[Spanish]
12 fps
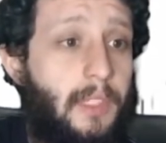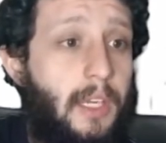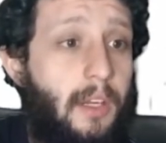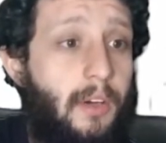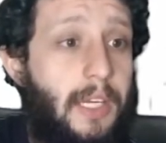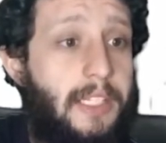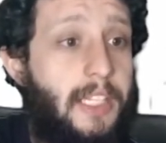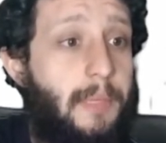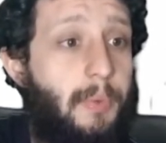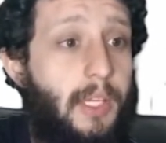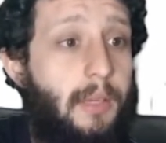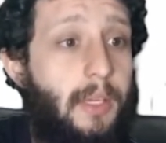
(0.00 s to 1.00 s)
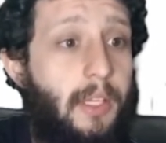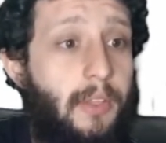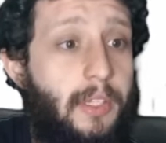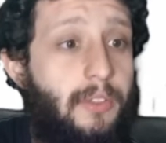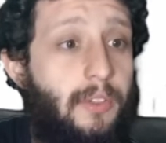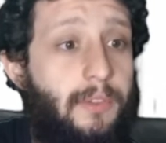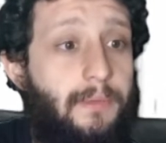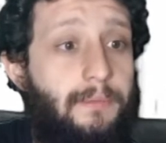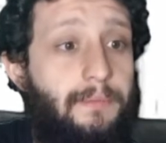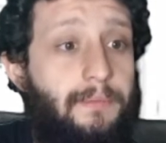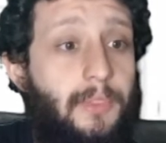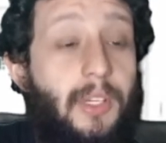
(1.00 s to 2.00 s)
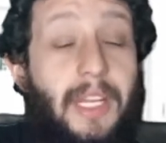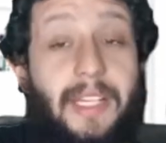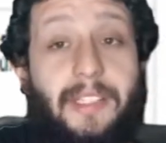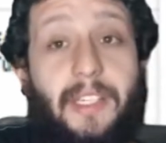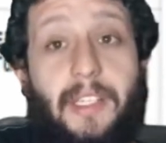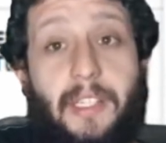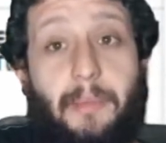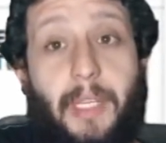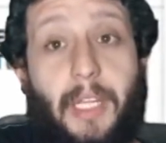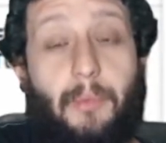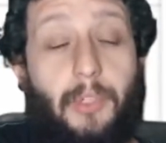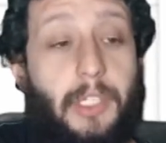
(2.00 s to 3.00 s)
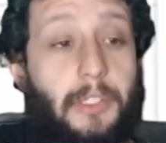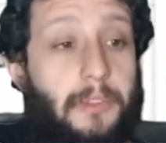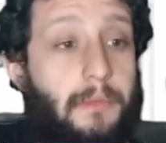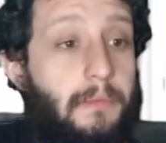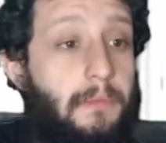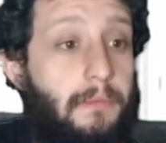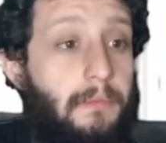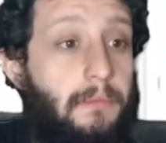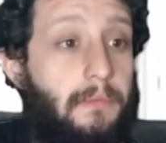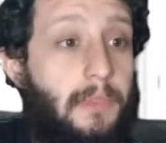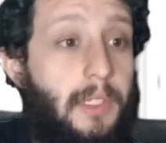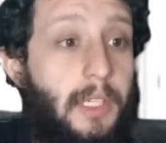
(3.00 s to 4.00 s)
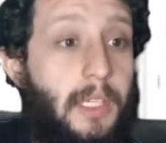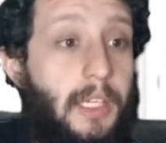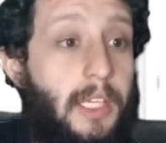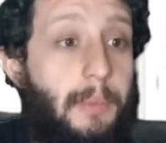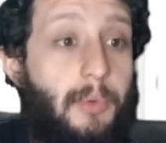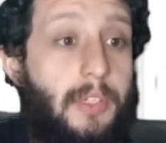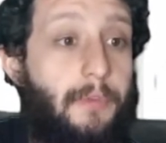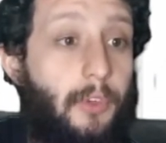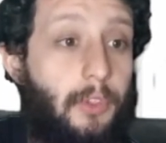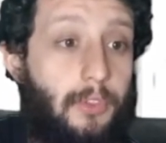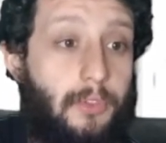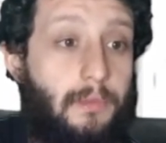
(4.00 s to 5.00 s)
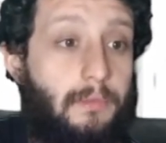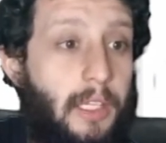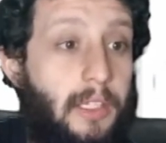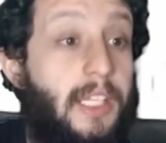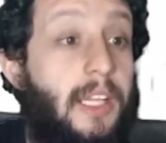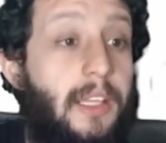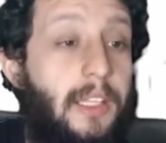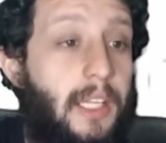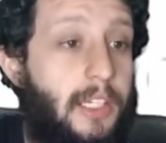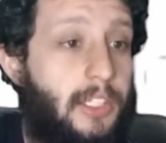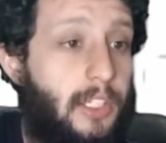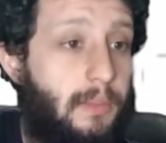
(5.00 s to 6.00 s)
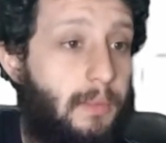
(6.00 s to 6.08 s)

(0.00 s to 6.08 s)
Ahora sí disponible, ¿dónde sos? Hola, sí, de San Miguel Muñiz. Y le puse fotos. ¿Tienen detalles?